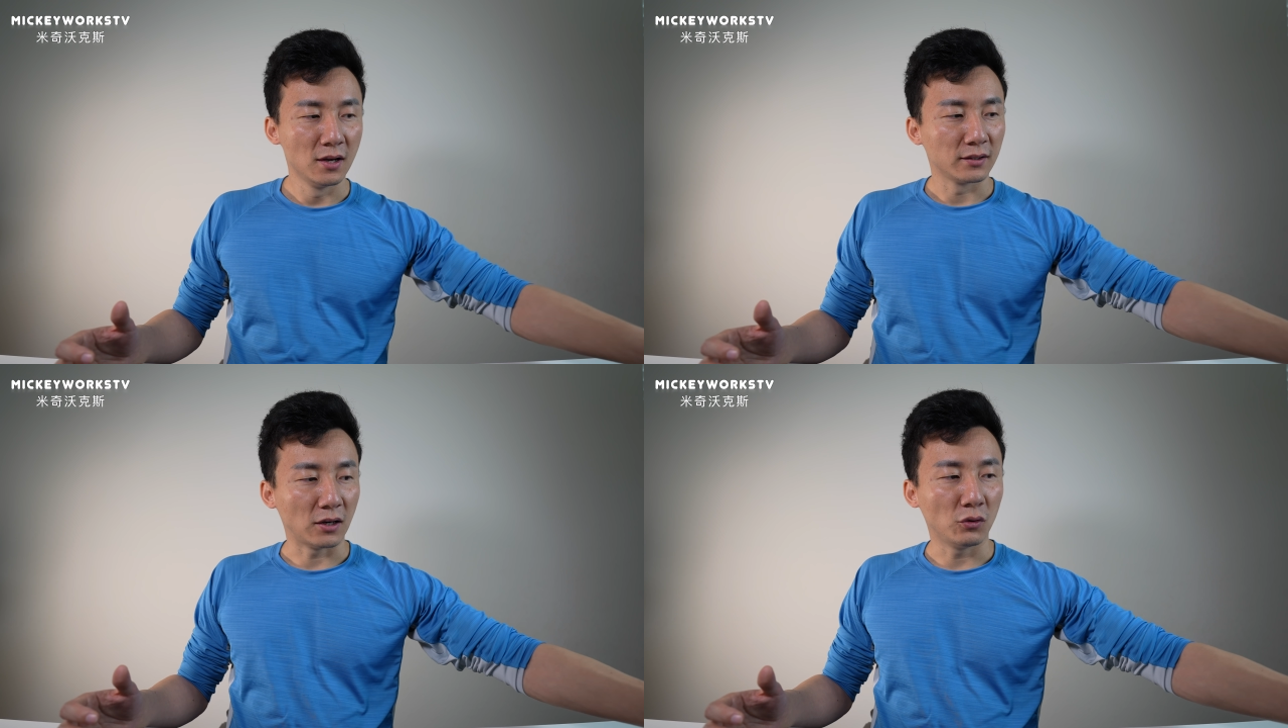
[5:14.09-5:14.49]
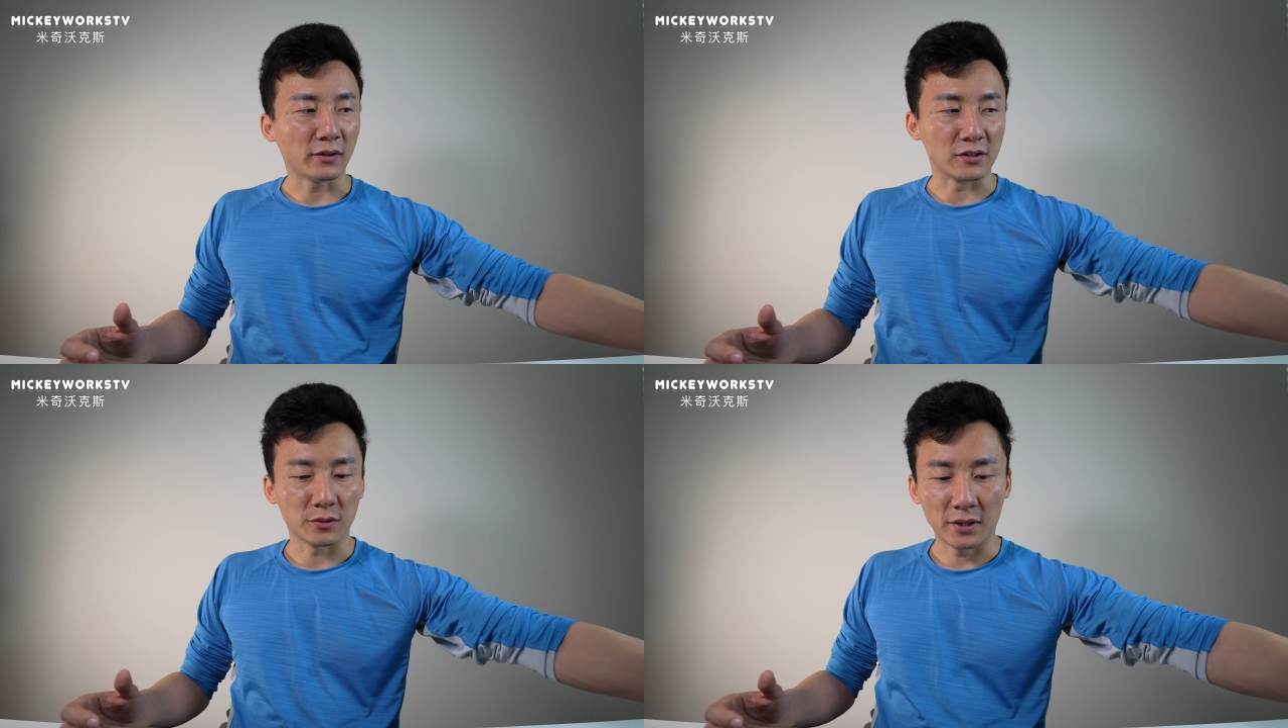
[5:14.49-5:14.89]
那我
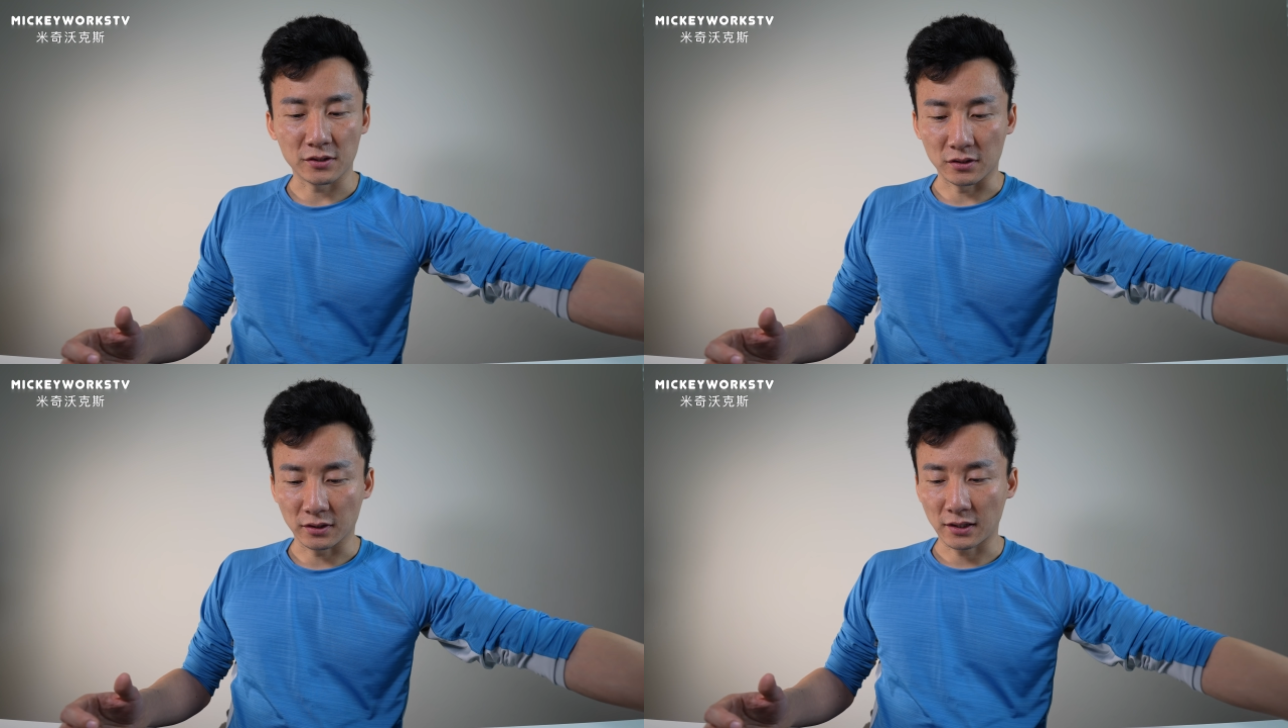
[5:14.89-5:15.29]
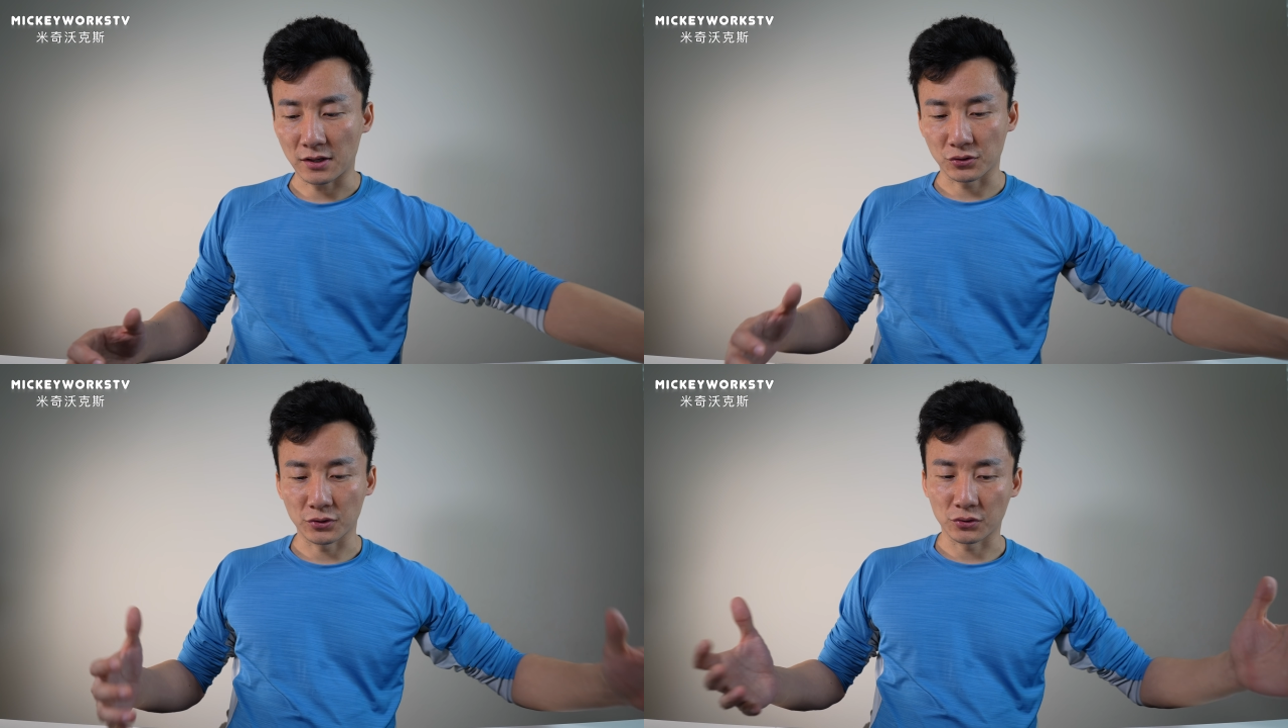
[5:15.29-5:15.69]
在这边只能跟大家
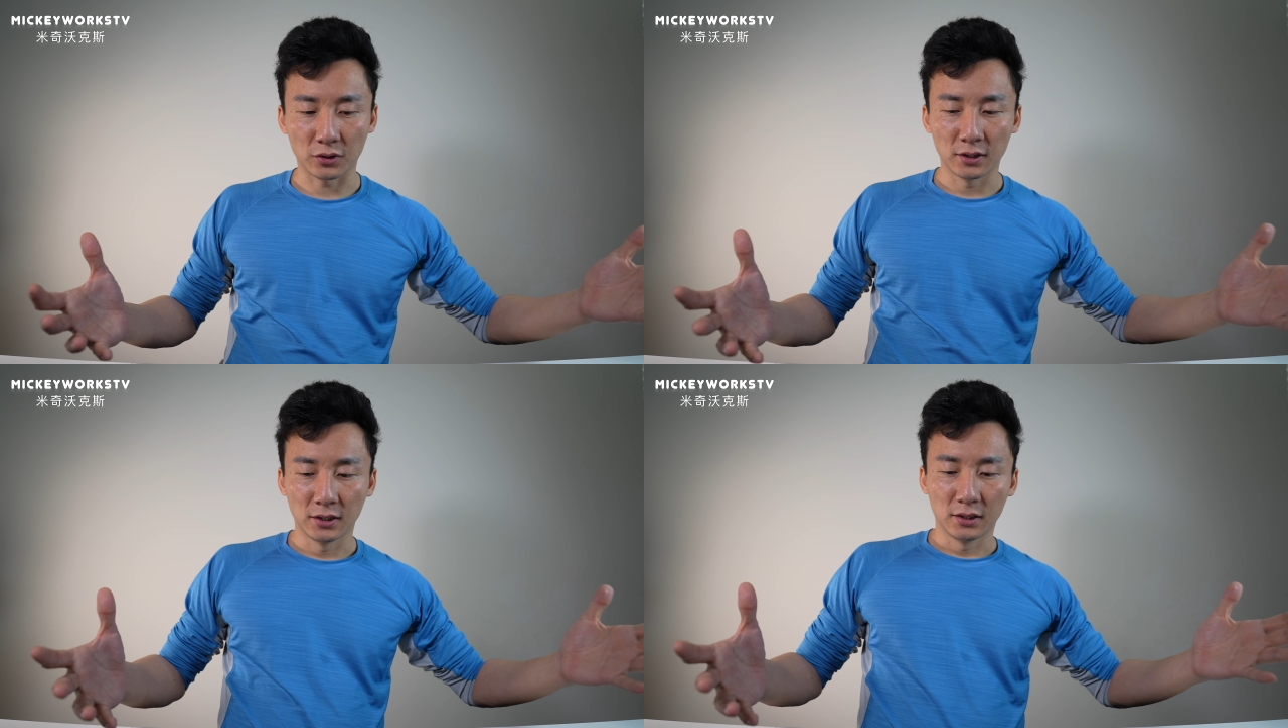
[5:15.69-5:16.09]
说，就是说，